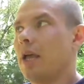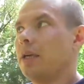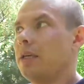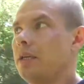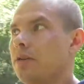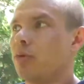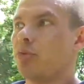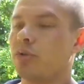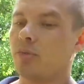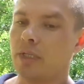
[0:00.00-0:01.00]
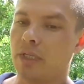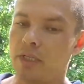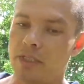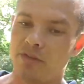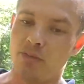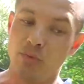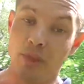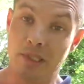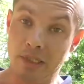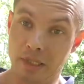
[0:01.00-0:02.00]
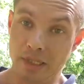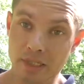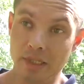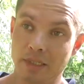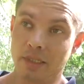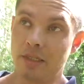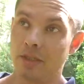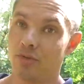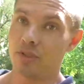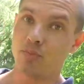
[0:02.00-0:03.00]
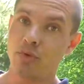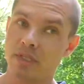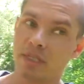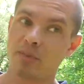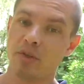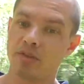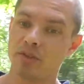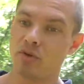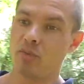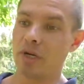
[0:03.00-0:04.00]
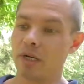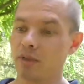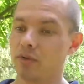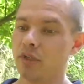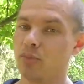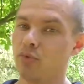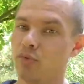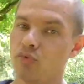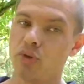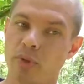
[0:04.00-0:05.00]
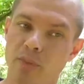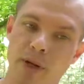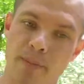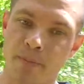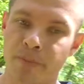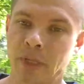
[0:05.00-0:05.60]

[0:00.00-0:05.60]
И, в общем-то, если вы будете это делать, и у вас будет слабый связной аппарат, у вас будет куча проблем